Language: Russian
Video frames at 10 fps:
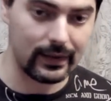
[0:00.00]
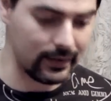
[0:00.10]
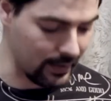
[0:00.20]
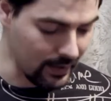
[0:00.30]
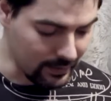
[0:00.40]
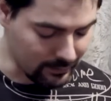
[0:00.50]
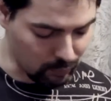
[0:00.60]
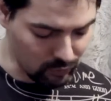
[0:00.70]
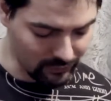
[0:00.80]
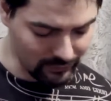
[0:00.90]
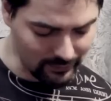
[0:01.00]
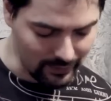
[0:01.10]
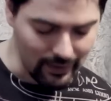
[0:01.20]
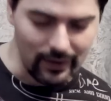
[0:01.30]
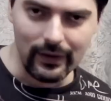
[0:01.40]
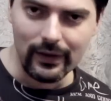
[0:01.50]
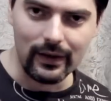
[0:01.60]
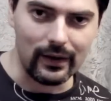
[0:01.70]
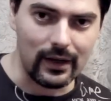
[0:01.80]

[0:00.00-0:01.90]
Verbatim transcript: Ты использовал э,